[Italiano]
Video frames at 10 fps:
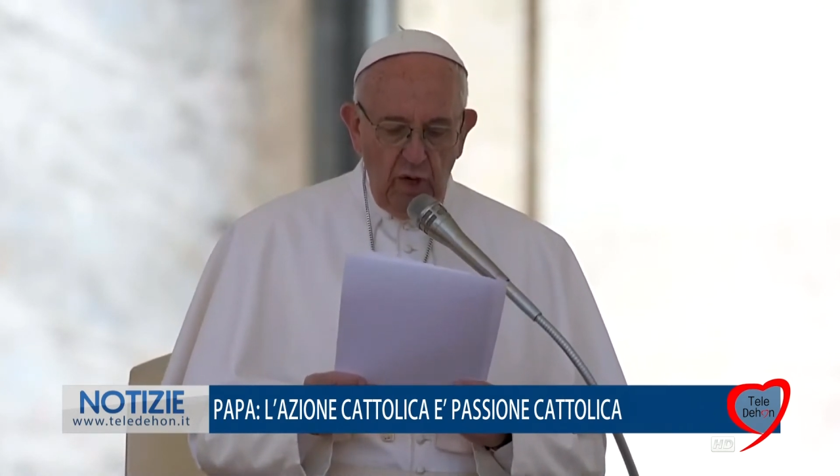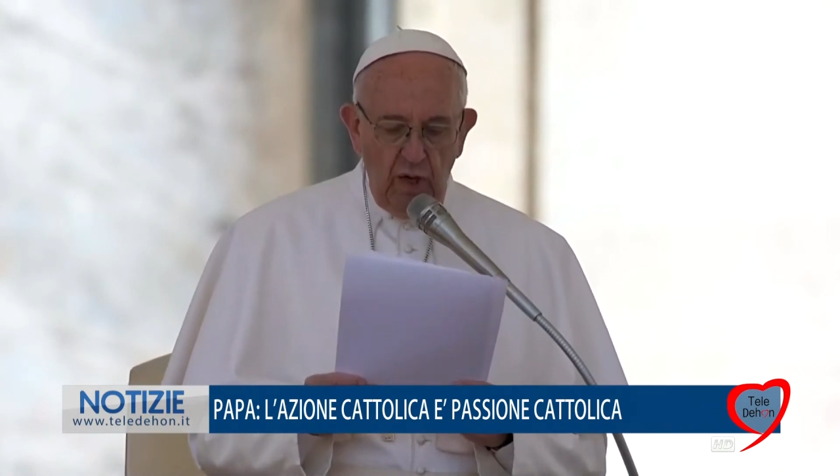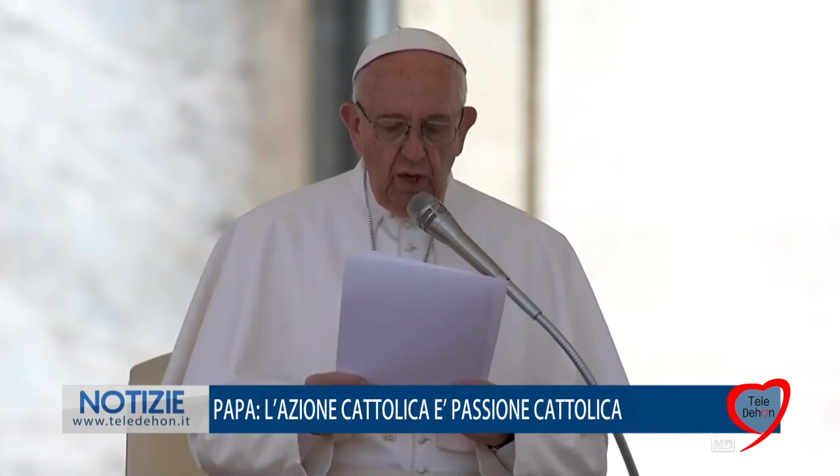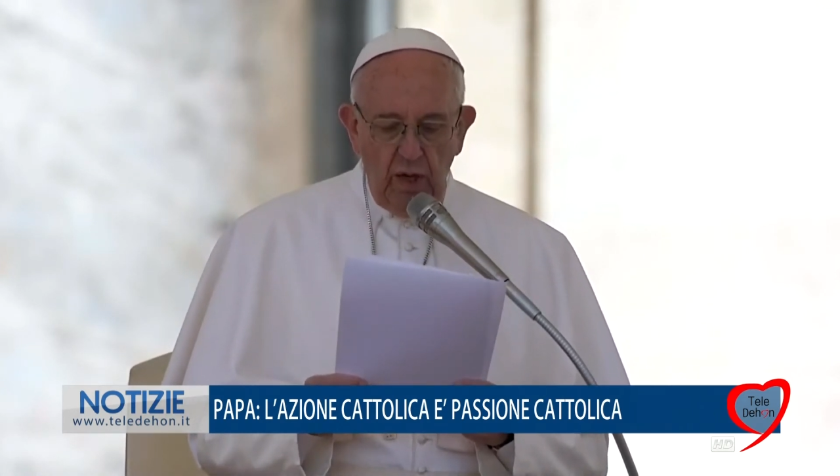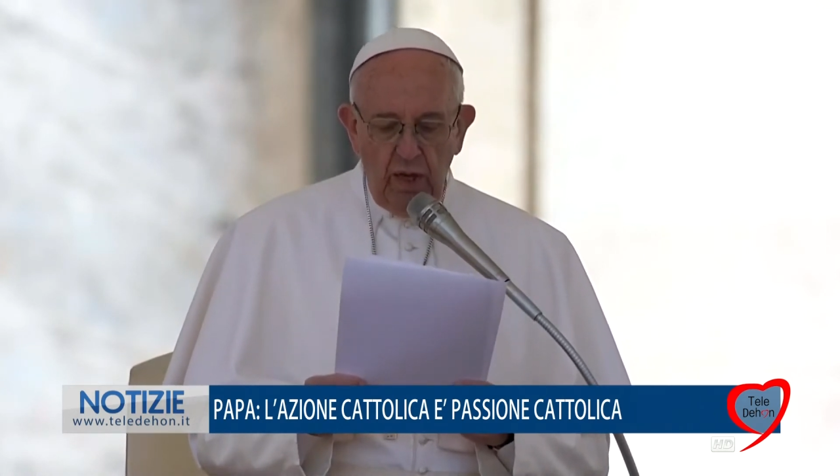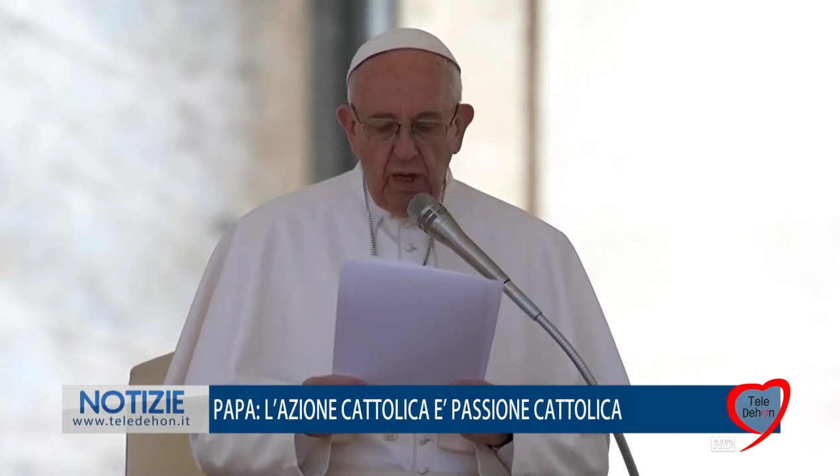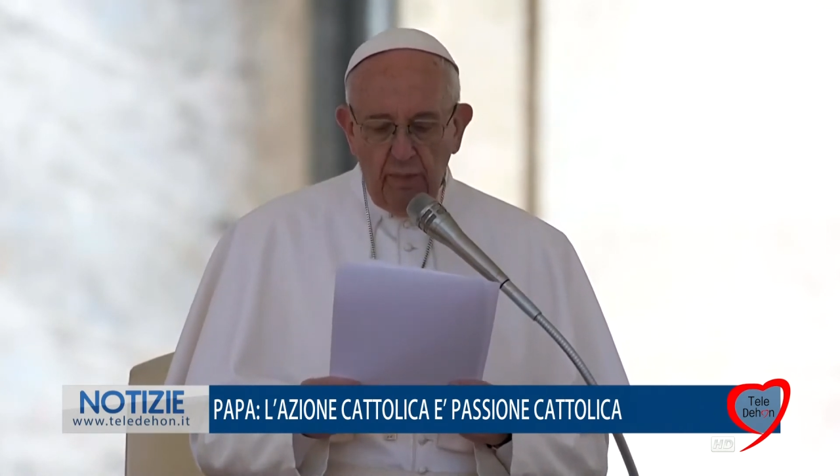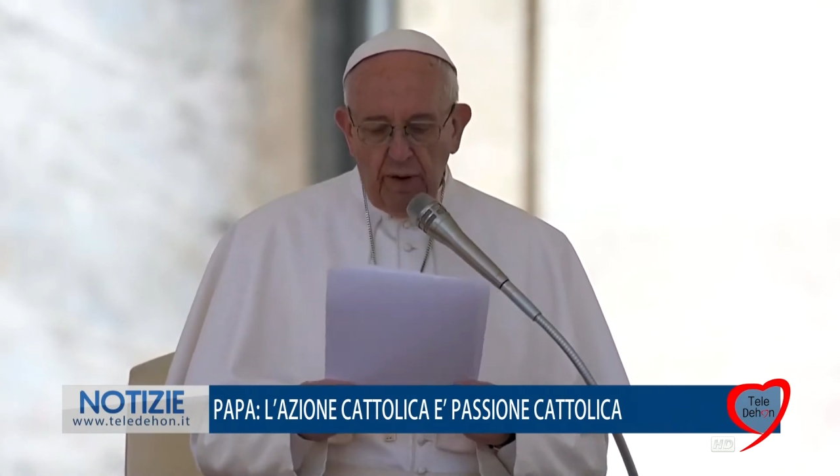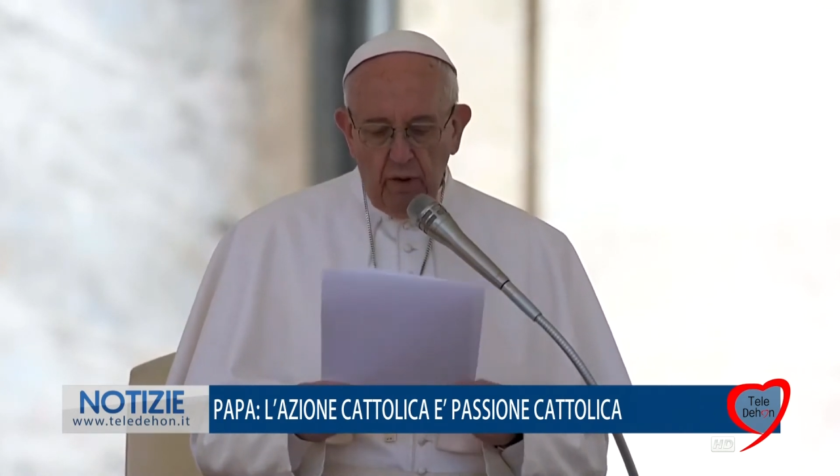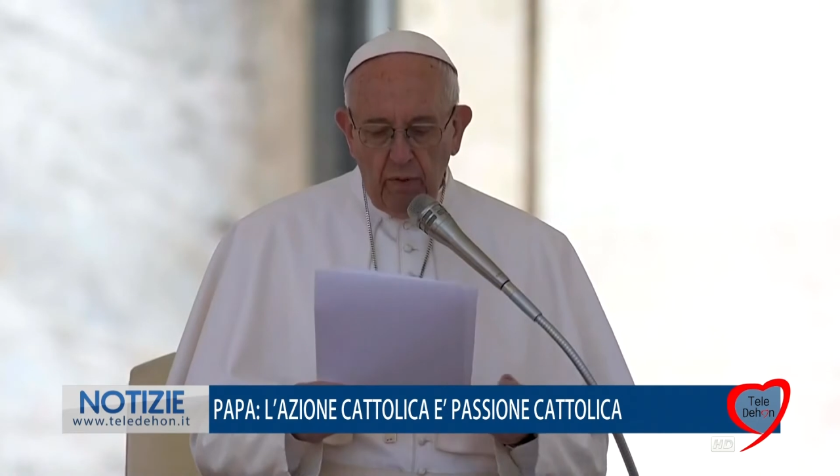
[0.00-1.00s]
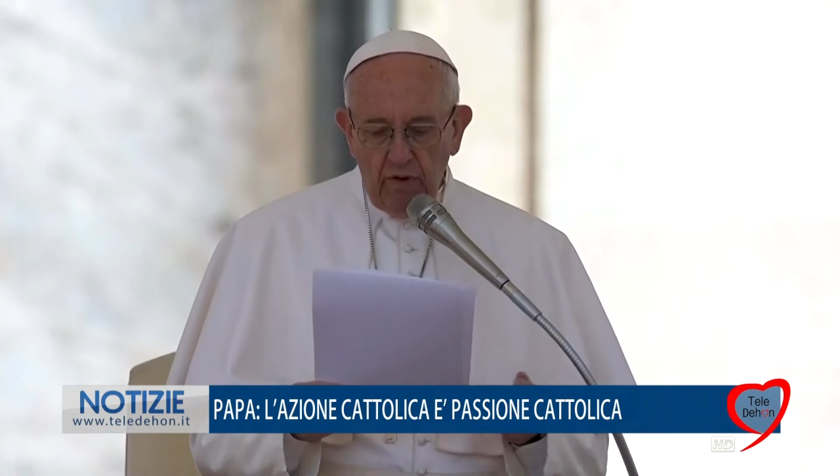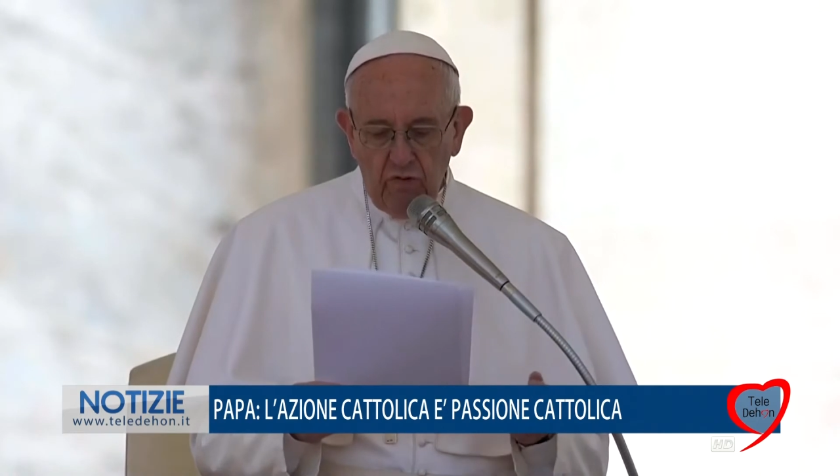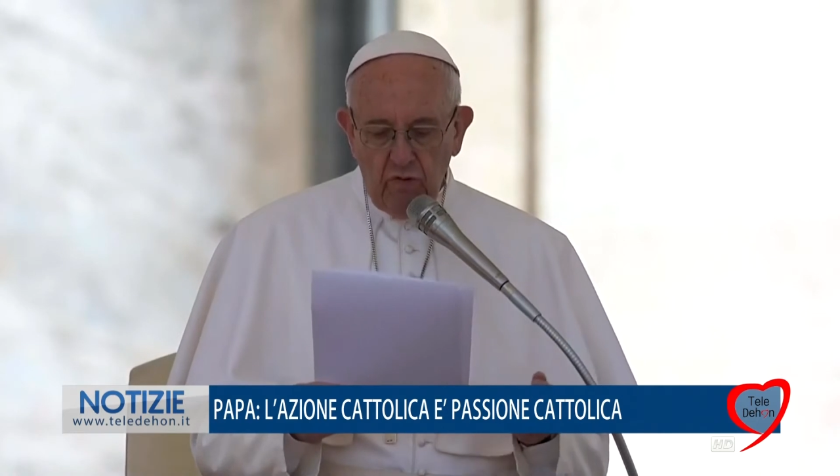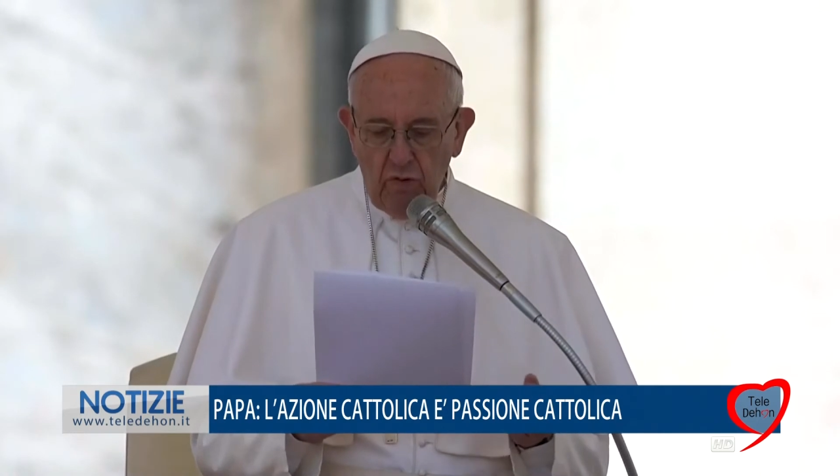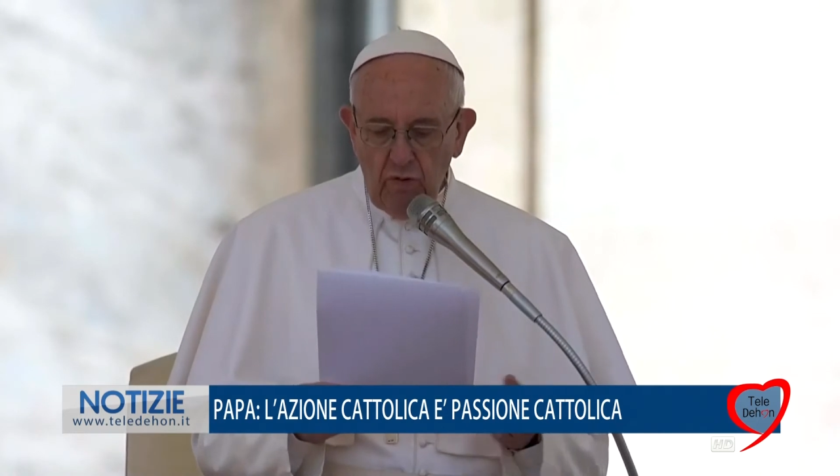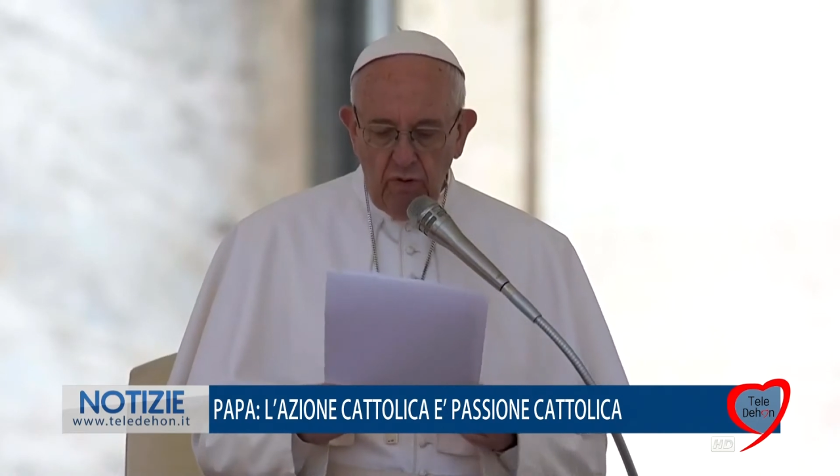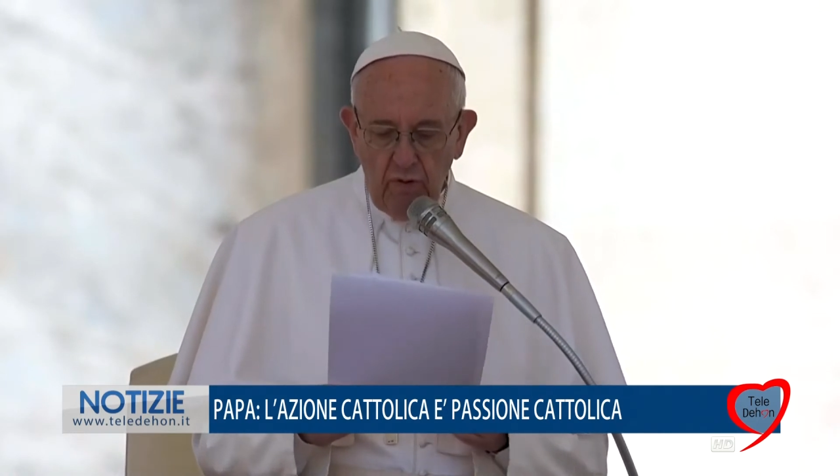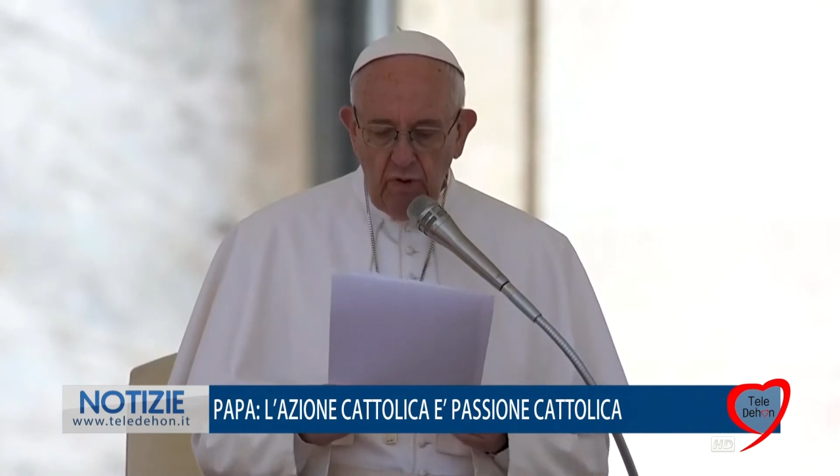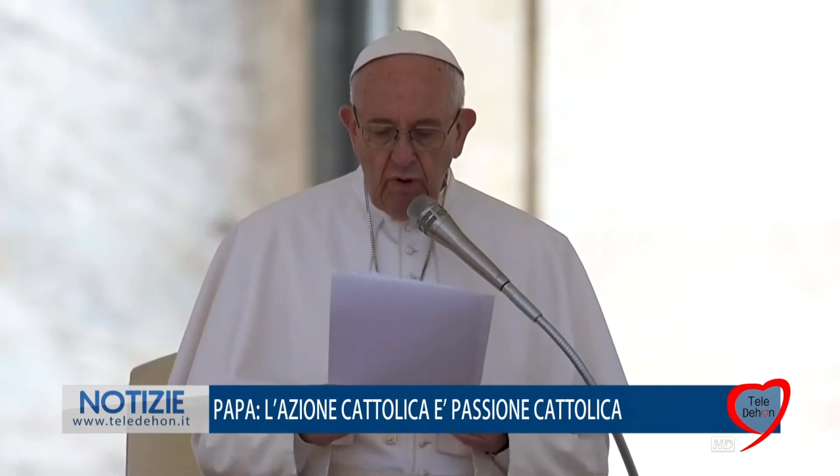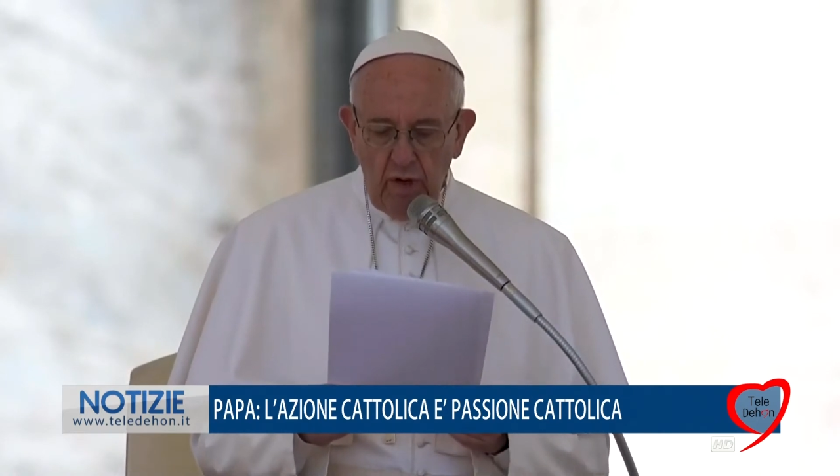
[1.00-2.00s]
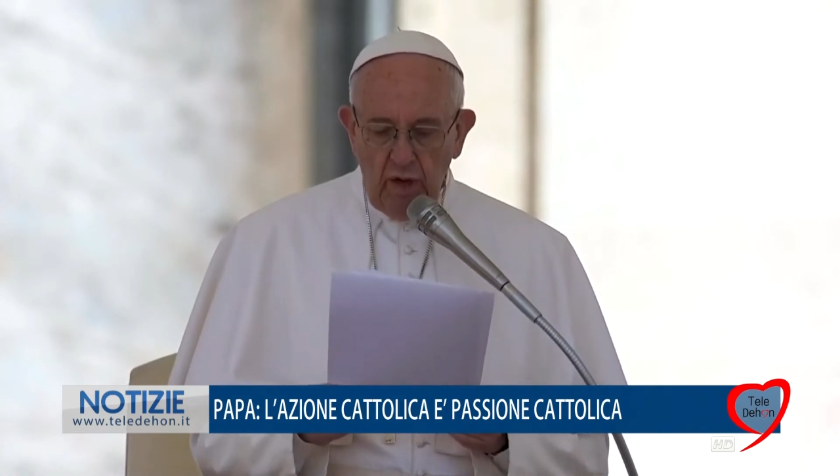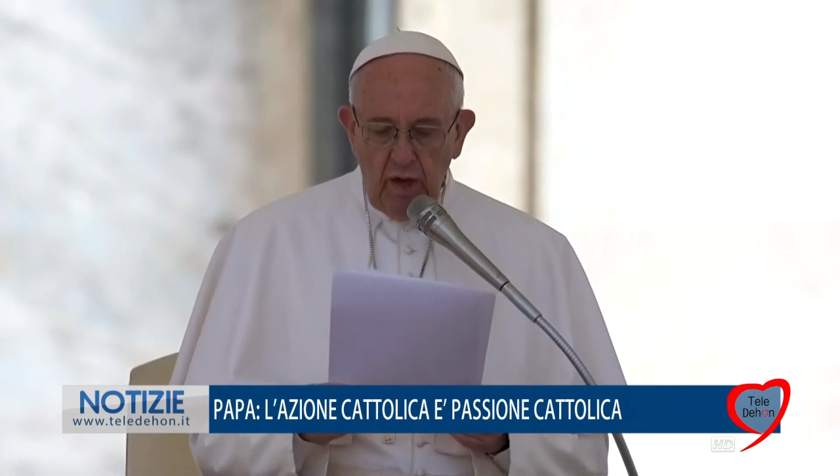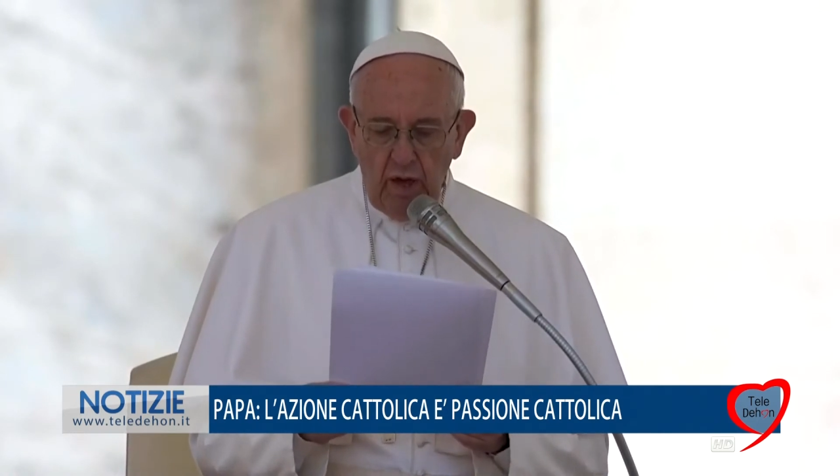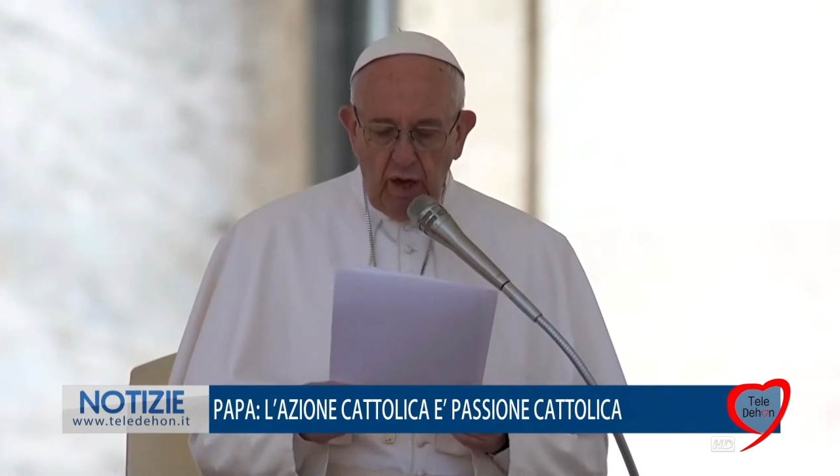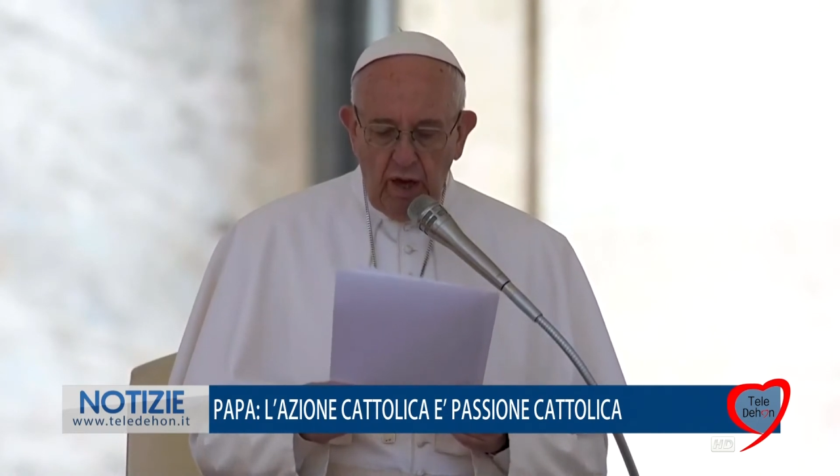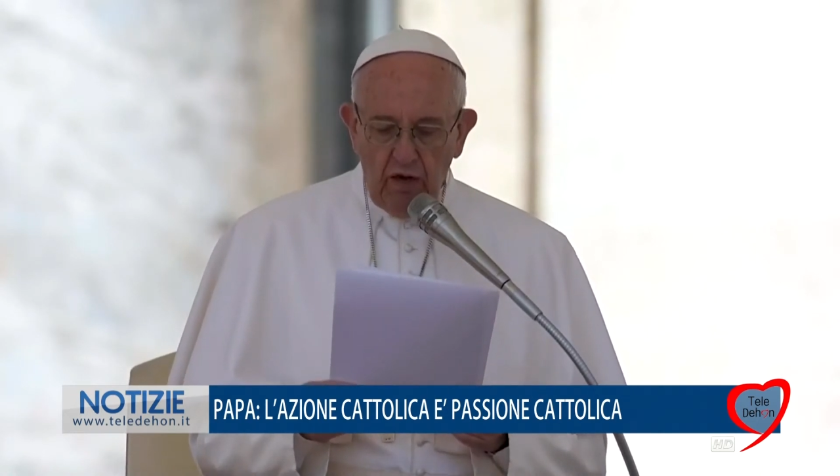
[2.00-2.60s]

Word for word: e per questo hanno